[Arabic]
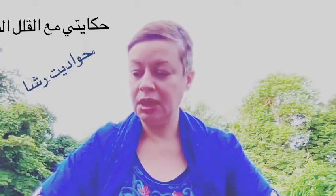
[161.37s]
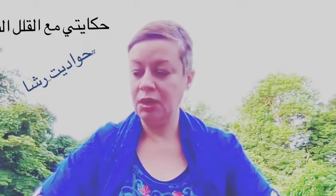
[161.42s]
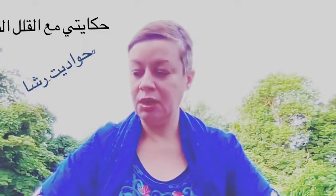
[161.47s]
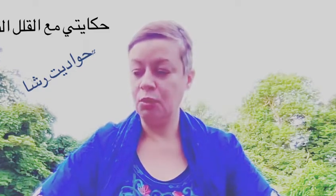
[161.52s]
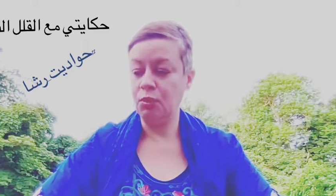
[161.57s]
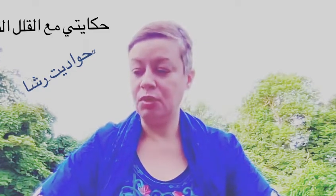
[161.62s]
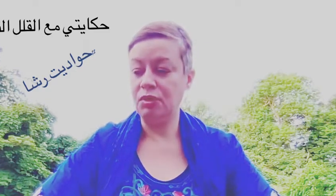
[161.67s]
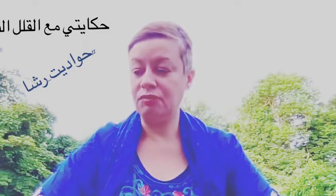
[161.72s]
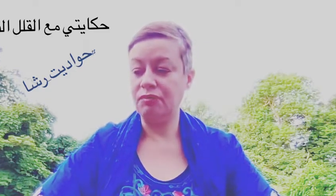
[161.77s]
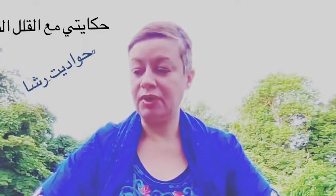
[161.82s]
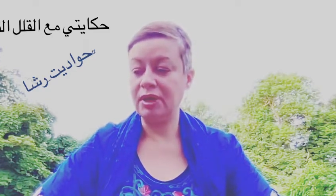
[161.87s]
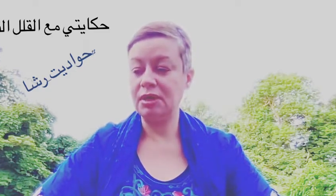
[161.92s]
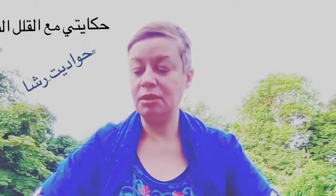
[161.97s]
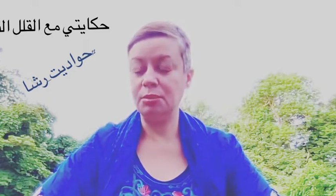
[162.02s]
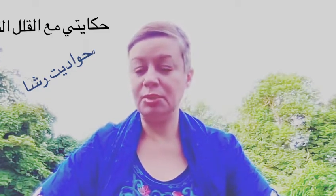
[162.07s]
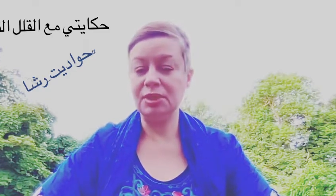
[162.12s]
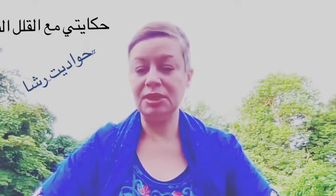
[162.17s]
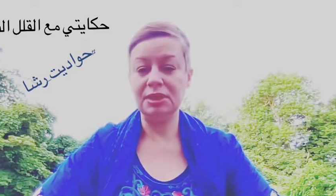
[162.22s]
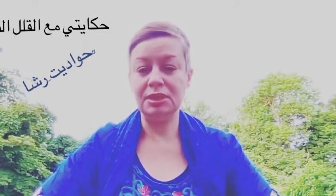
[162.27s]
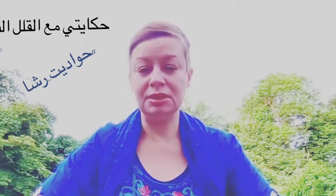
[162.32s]
والفرق
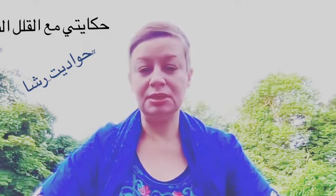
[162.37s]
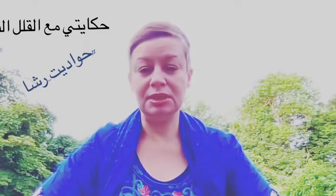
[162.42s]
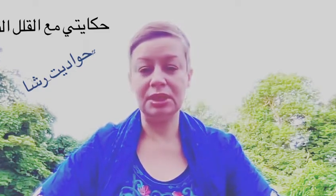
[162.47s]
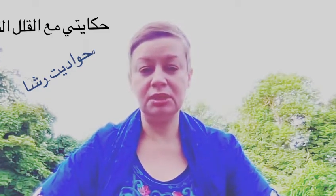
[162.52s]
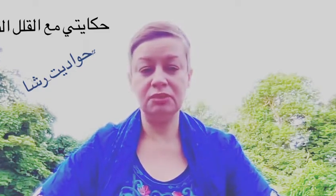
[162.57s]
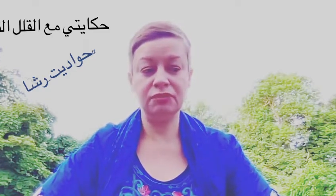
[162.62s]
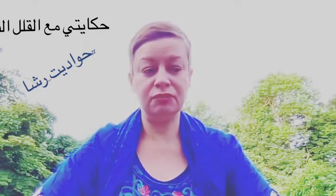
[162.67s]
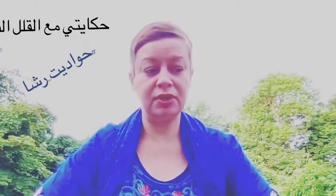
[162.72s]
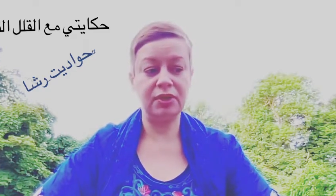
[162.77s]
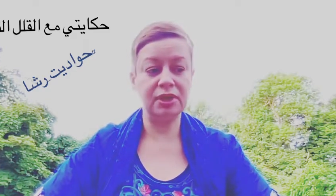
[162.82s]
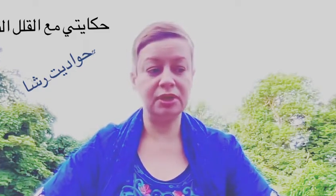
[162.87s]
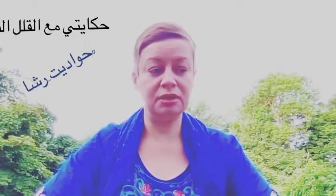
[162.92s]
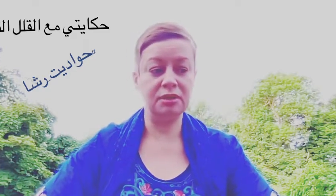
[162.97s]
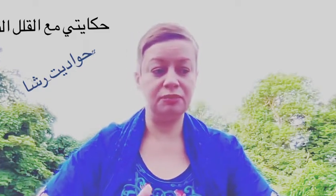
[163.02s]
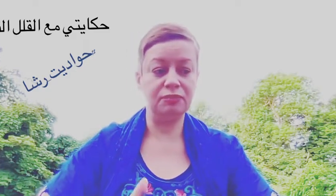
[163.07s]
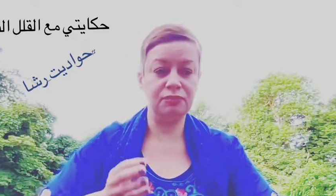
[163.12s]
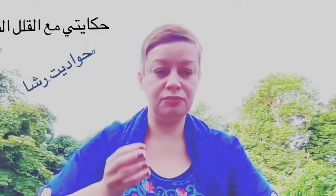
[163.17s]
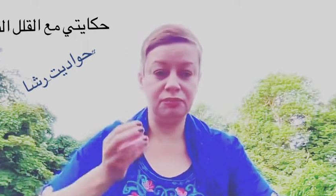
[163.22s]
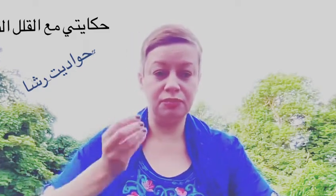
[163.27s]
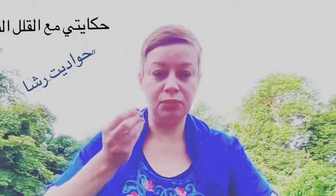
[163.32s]
بين الاتنين فرق
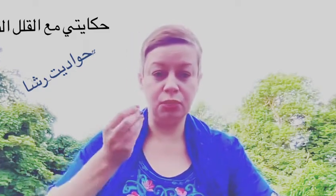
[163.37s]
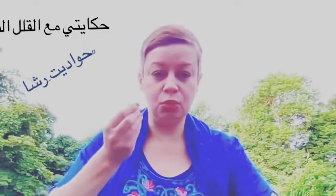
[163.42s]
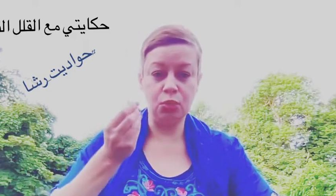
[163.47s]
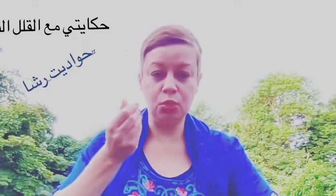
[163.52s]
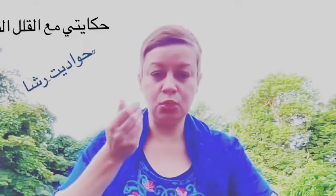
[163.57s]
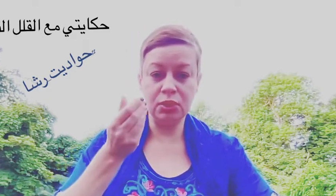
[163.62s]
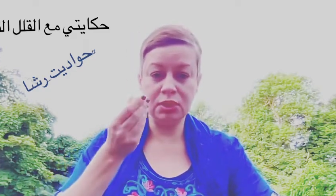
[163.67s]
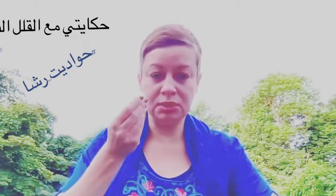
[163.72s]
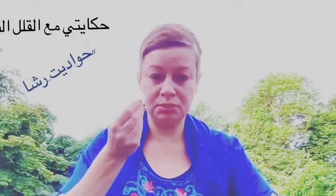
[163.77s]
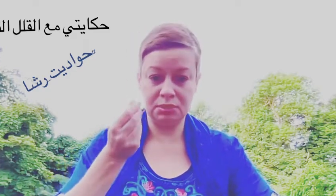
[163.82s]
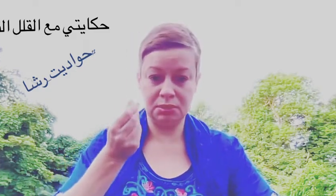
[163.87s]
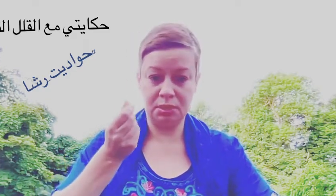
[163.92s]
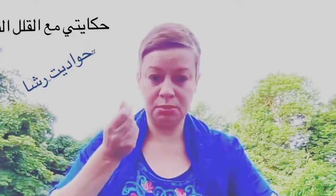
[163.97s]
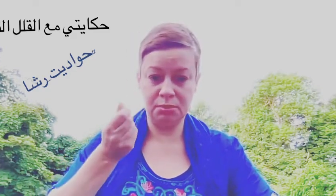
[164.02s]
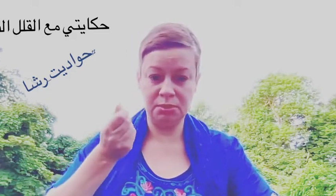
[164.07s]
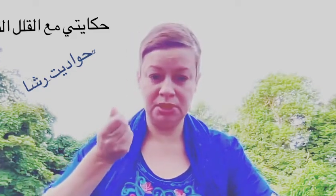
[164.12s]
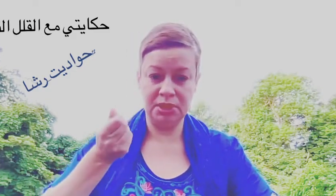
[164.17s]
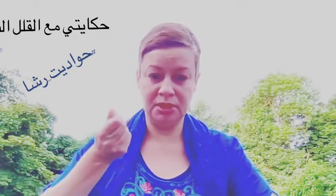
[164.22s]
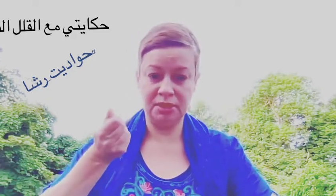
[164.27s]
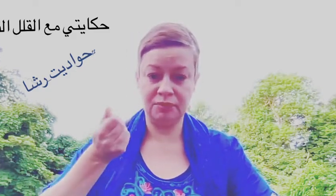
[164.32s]
في لون
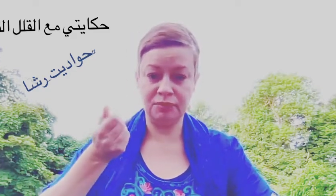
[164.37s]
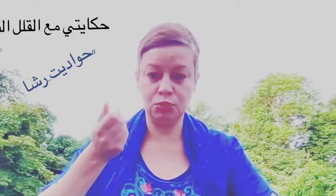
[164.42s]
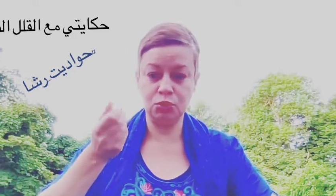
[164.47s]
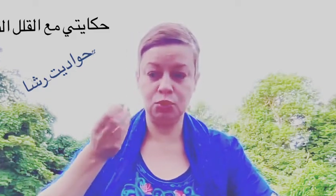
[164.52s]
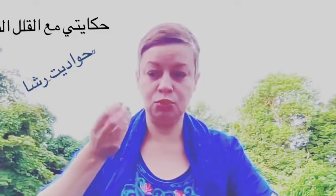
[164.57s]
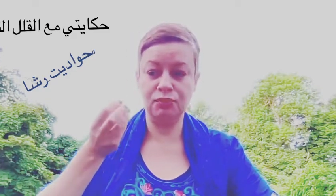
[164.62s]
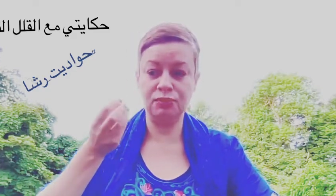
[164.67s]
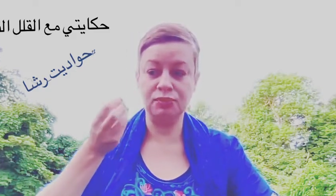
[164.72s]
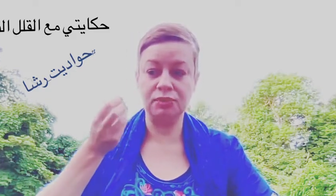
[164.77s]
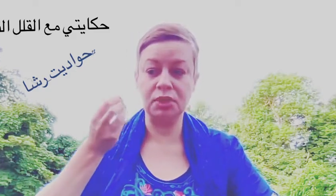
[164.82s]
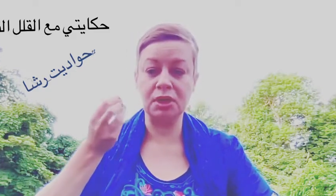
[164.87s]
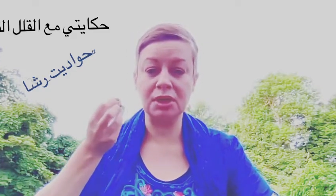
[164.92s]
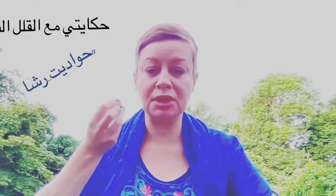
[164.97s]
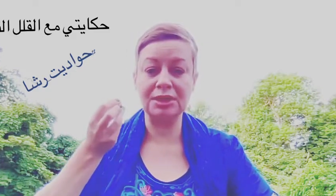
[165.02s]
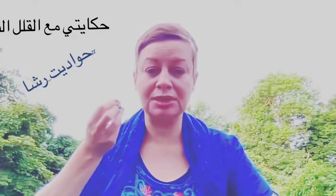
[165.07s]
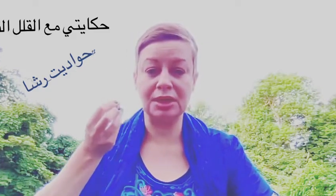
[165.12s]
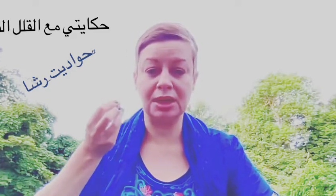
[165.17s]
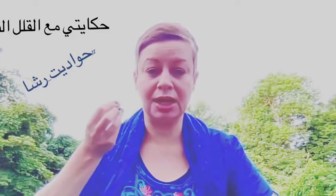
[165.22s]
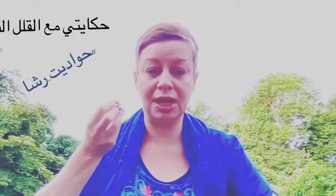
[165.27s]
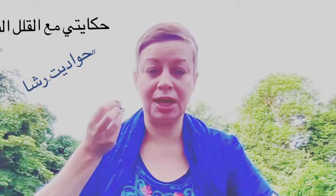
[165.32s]
الطمي نفسه وفي
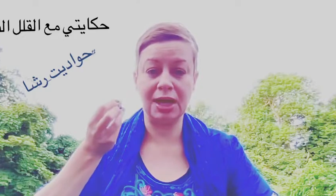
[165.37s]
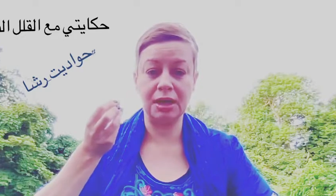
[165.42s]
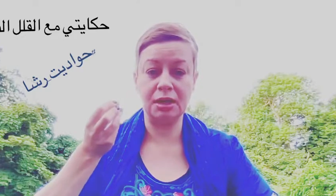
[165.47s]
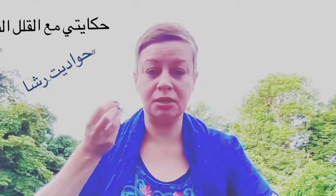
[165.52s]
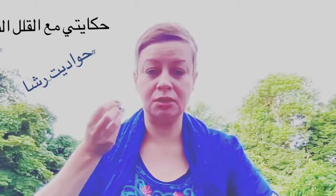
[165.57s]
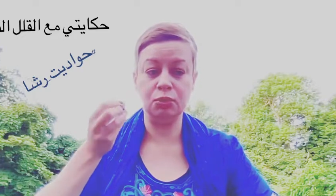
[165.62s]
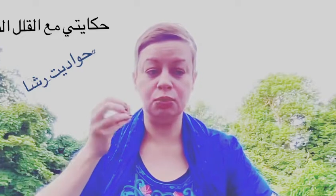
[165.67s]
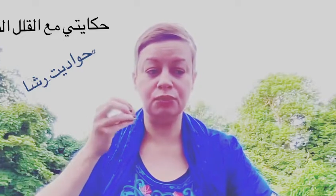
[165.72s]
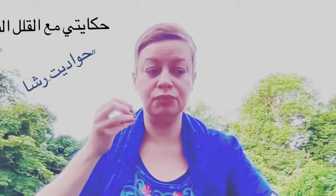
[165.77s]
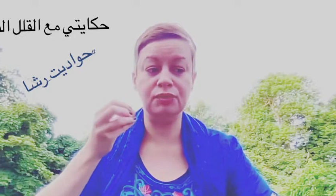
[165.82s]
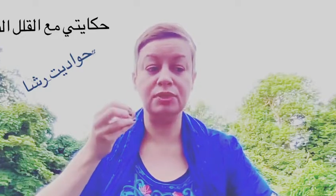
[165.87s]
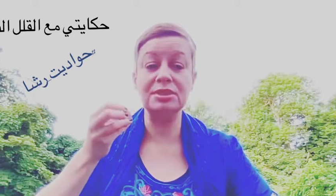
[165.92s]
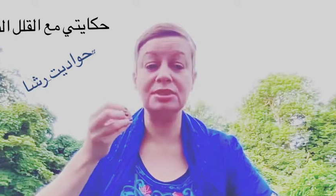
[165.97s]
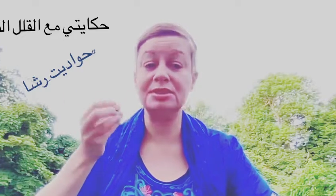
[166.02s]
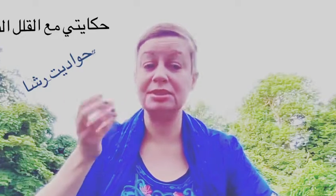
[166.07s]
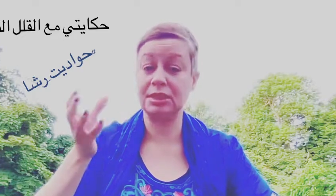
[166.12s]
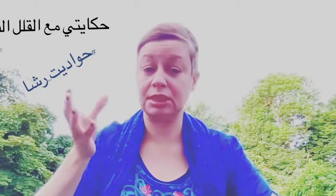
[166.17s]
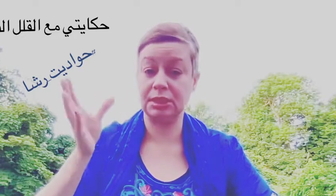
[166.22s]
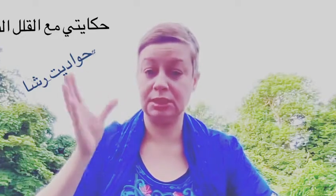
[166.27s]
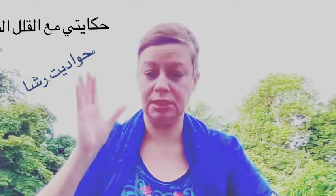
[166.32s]
درجة الحرق وفي
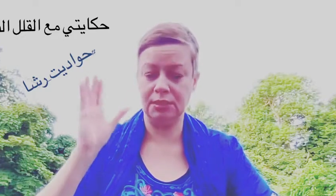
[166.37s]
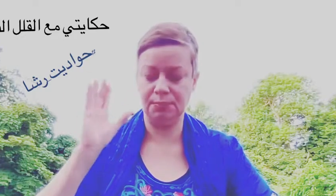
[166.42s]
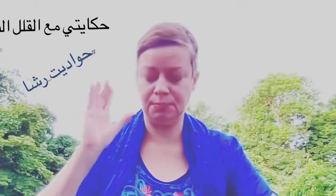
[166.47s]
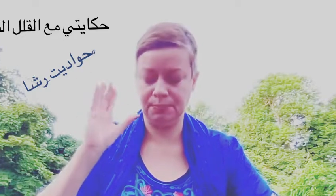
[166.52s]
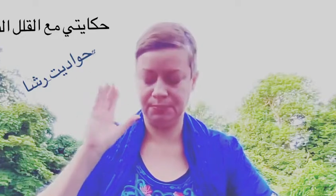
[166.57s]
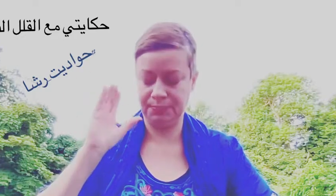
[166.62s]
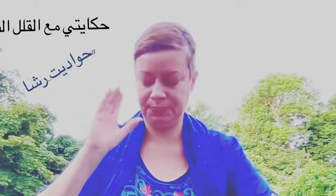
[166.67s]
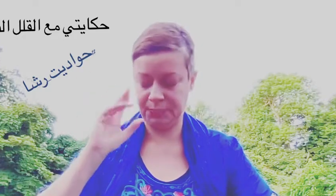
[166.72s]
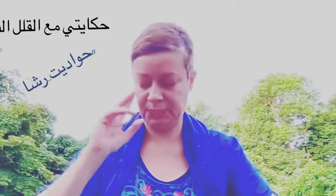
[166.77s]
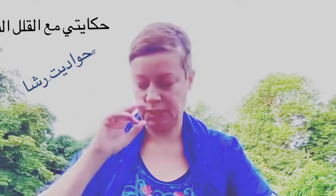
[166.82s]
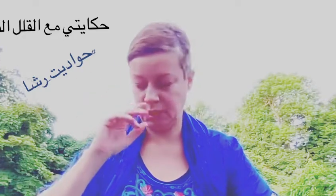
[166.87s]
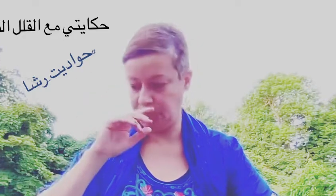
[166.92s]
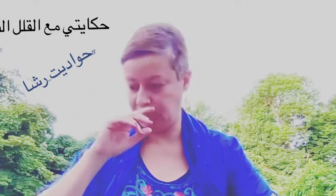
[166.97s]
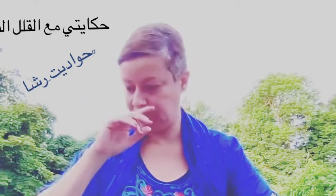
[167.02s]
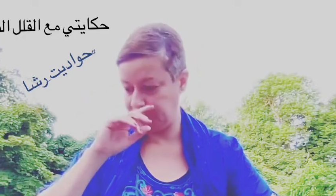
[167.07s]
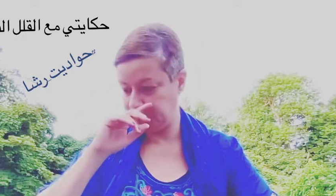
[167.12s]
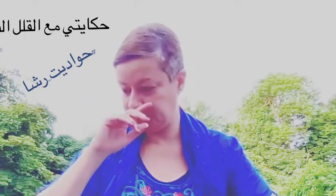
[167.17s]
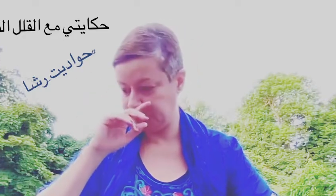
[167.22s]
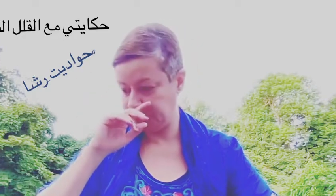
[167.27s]
الاستخدام كمان